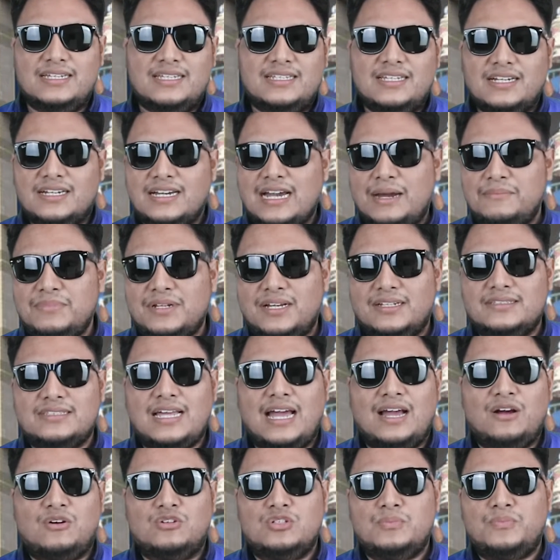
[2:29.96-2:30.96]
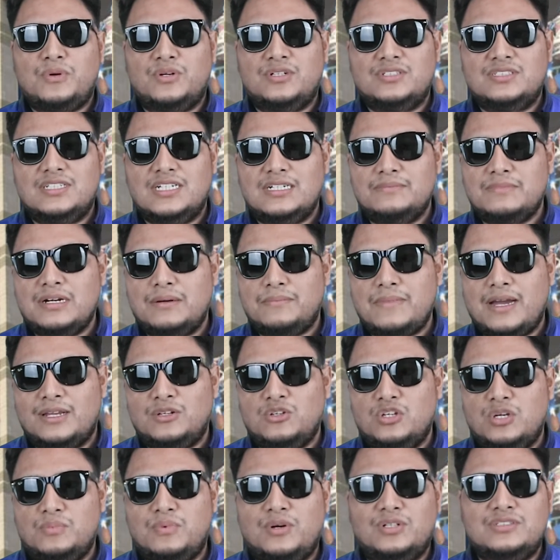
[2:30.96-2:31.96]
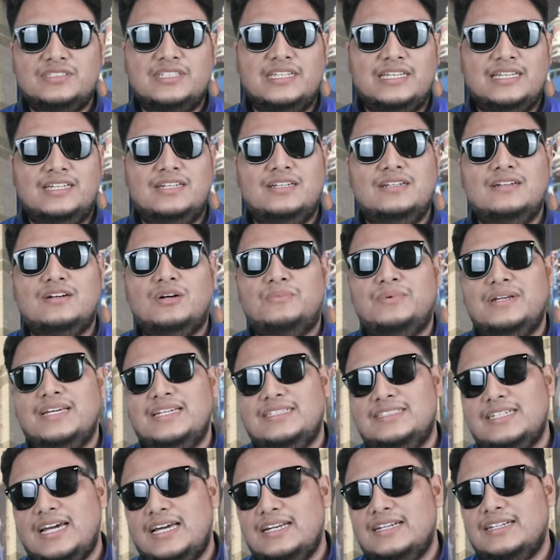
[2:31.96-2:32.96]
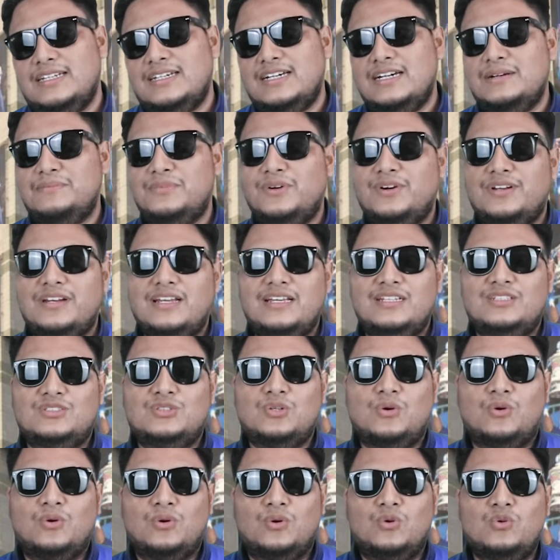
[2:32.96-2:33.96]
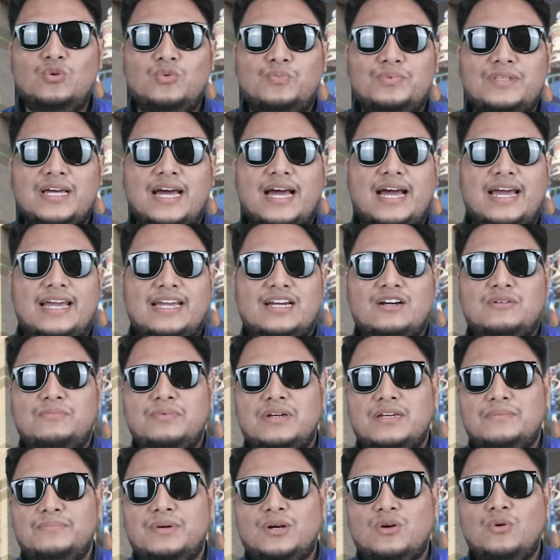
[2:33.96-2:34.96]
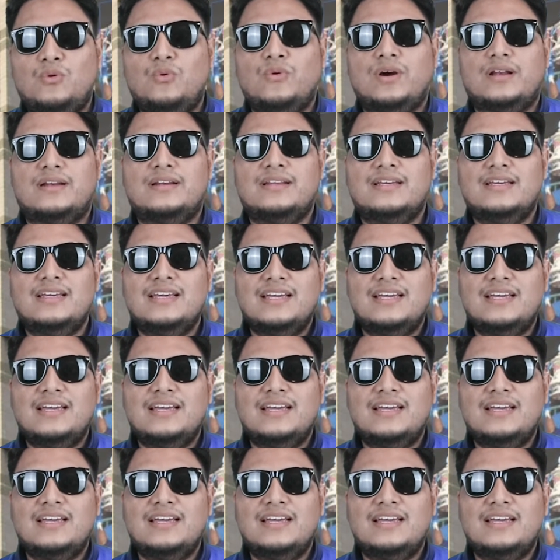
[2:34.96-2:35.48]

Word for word: กิจกรรมต่างๆของสปอนเซอร์มากมายโดยเฉพาะสิงห์คอร์ปอเรชั่นนะครับก็ได้ส่งรูปถ่ายเข้าไปประกวด